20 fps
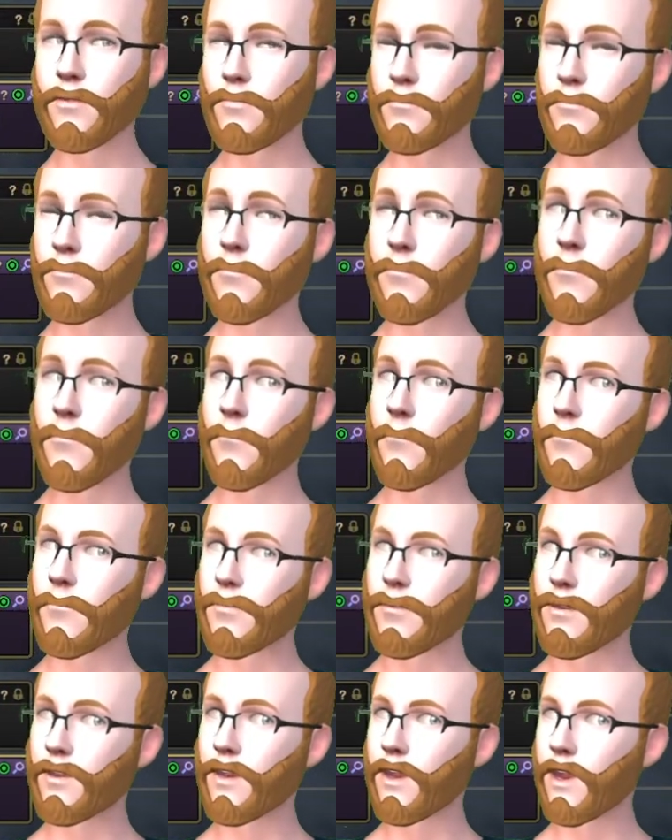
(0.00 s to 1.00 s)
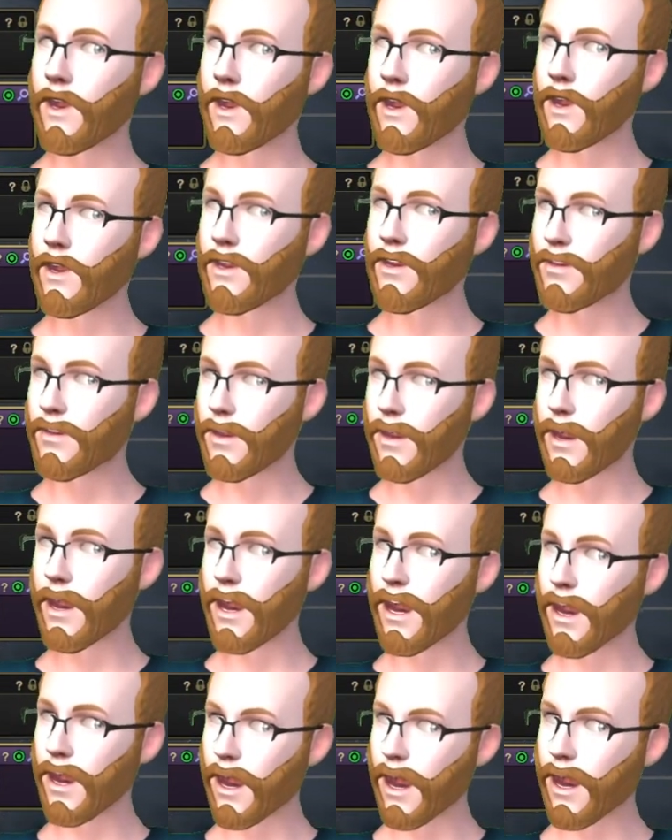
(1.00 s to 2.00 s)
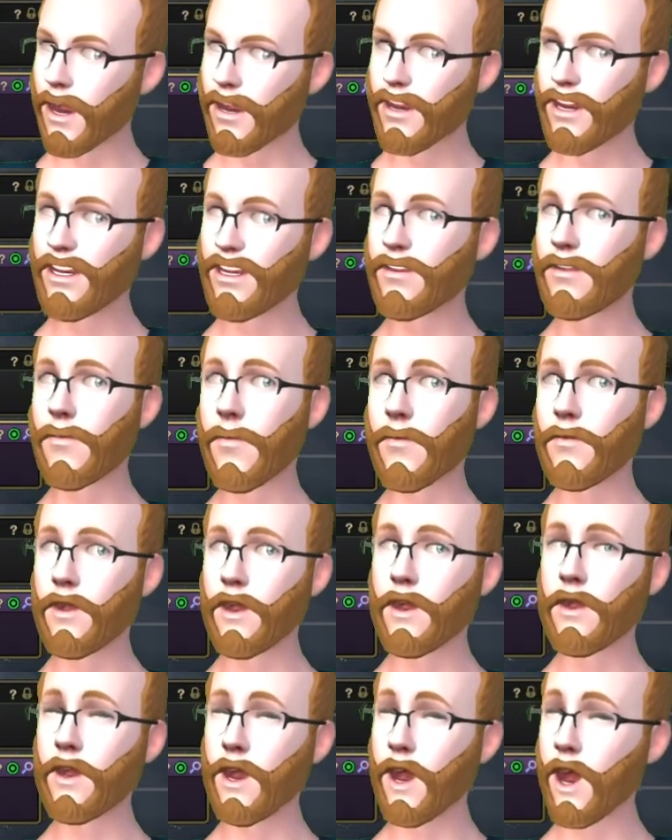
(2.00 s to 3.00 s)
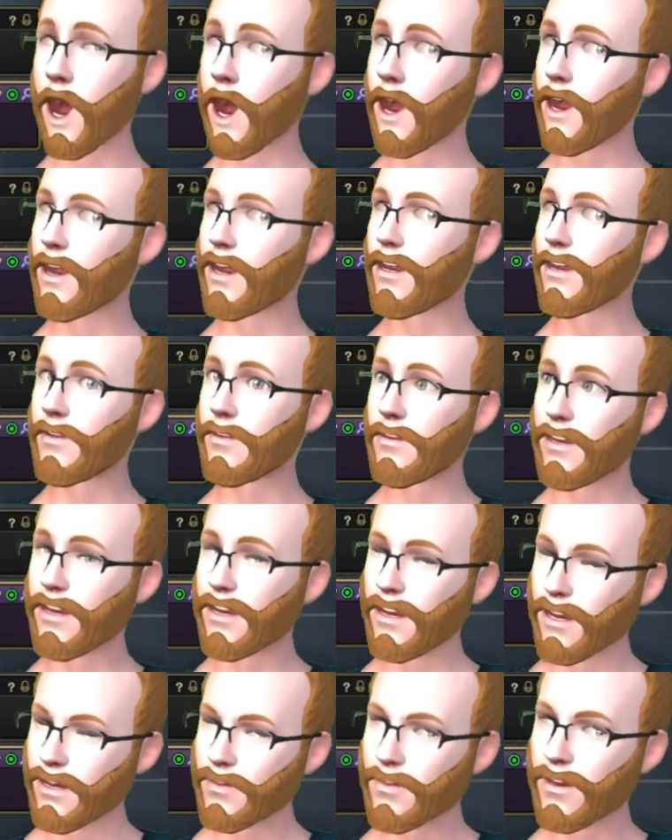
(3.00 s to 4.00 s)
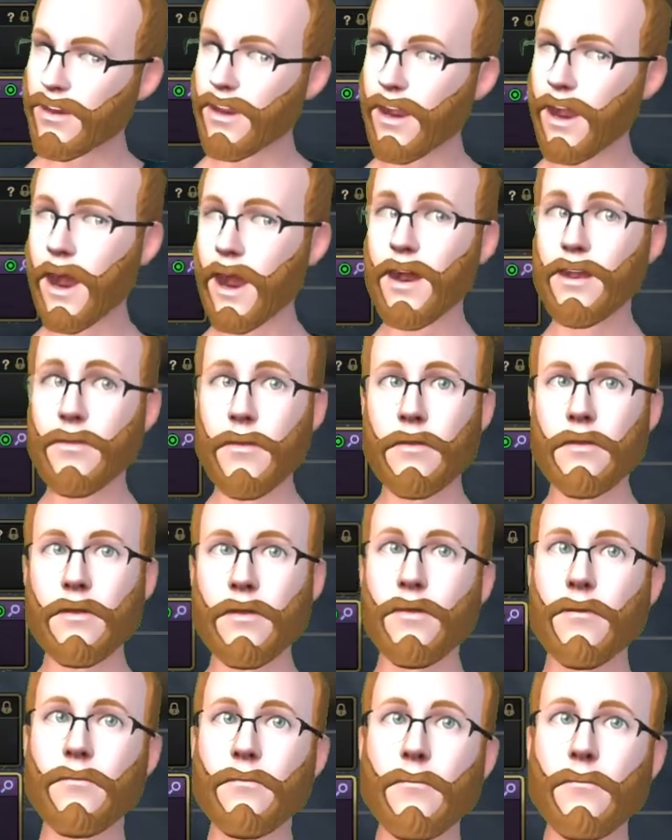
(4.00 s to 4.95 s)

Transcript: et du coup, pouvoir construire deux sanctuaires pour placer ces spécialistes à l'intérieur des sanctuaires.